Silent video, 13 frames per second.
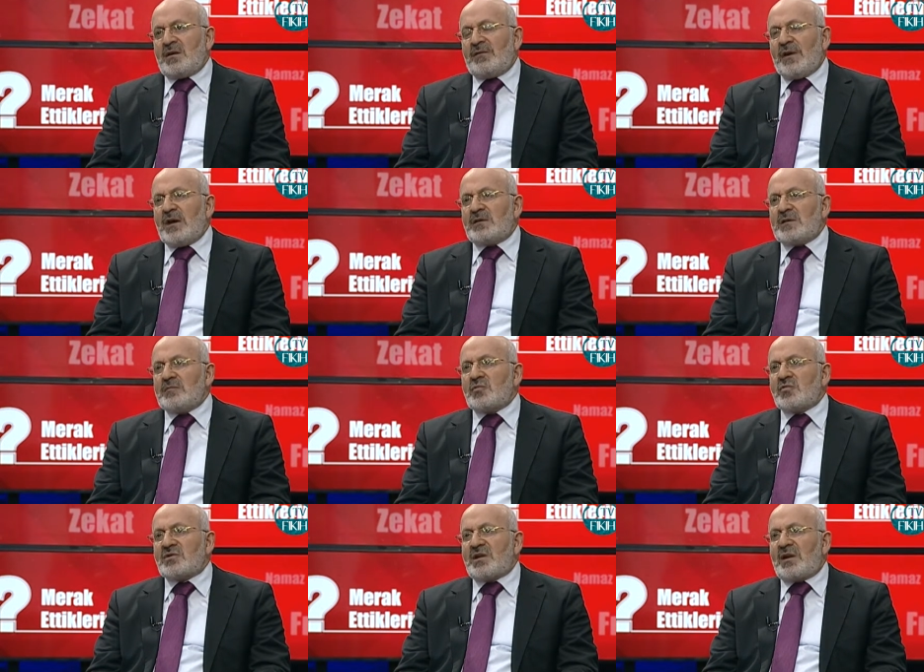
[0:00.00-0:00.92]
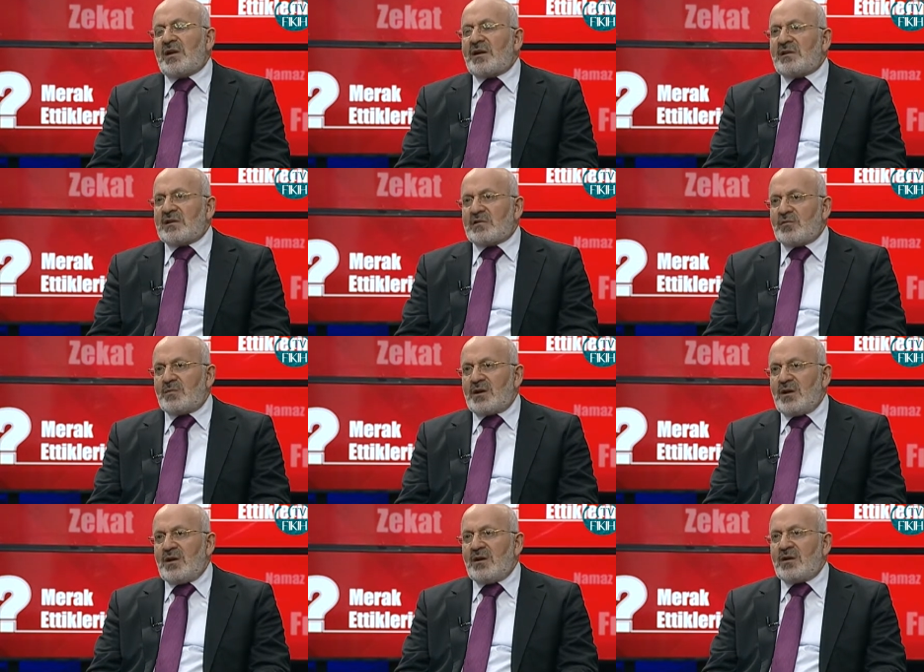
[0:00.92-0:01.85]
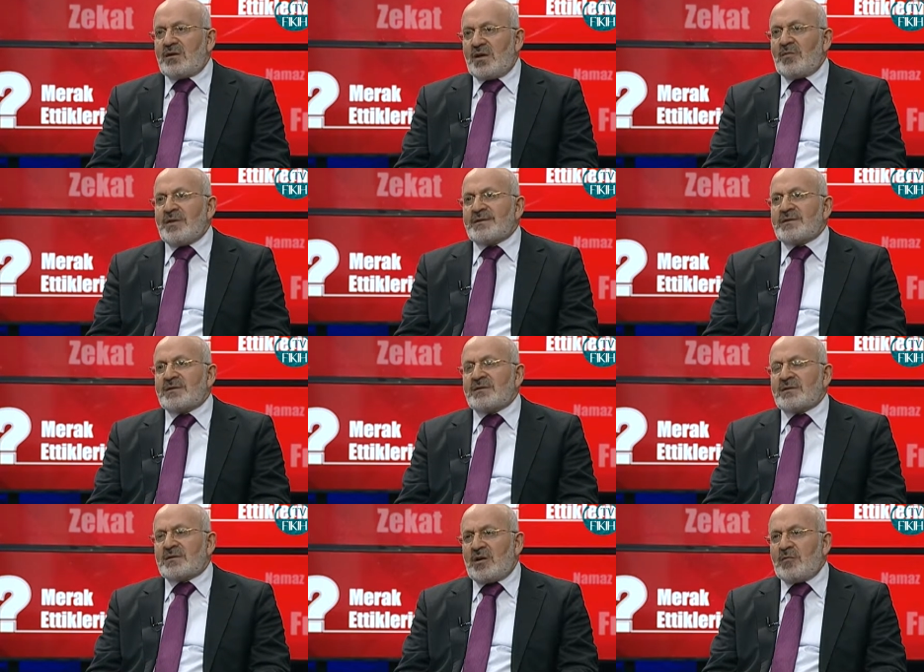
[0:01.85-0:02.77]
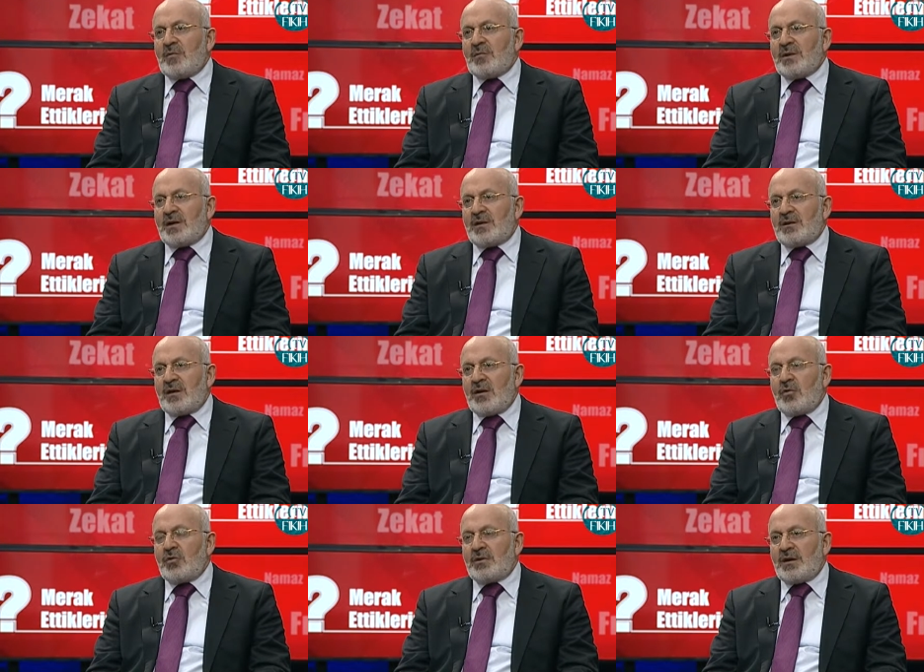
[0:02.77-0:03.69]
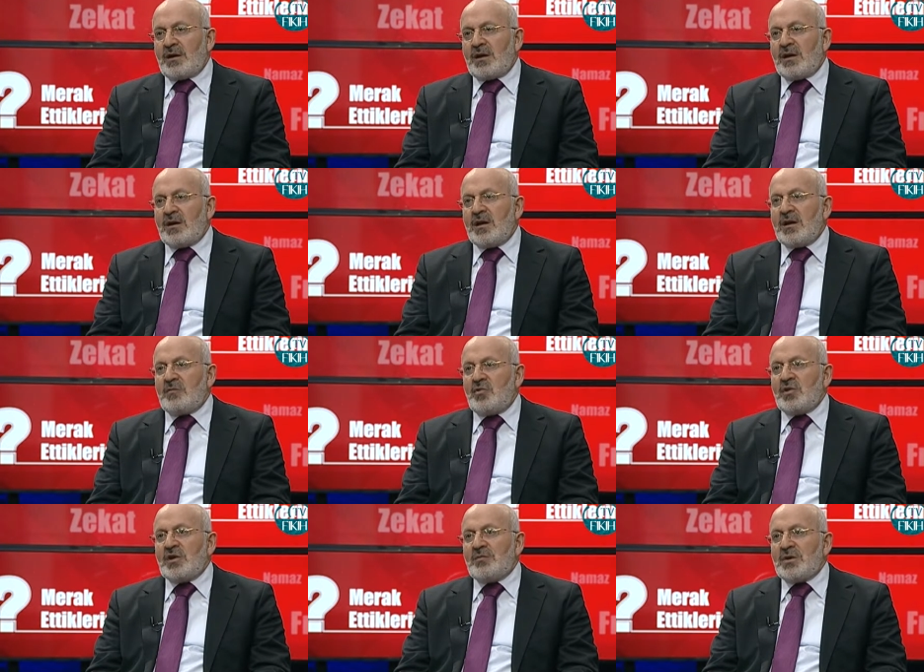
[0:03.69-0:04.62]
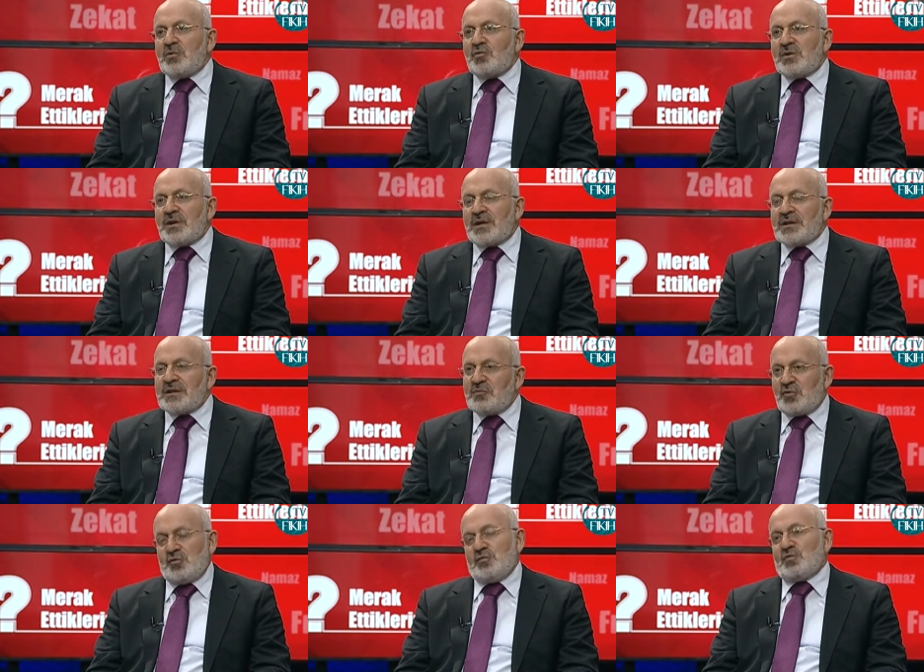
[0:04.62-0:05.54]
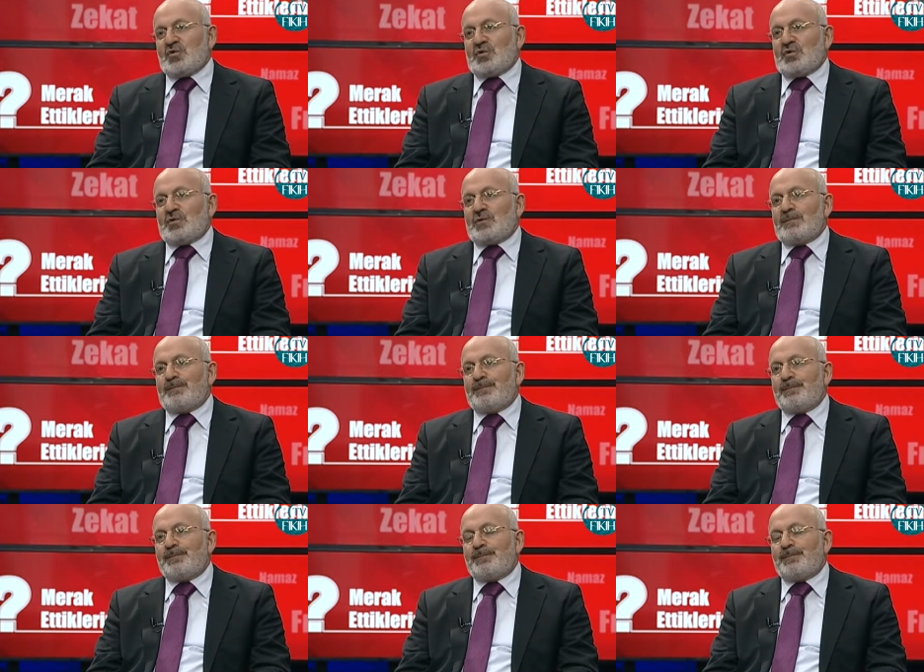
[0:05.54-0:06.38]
feetimmu salateküm diye namazınızı tamamlayın diye onlara böyle bir uyarıda bulunmuştur. Evet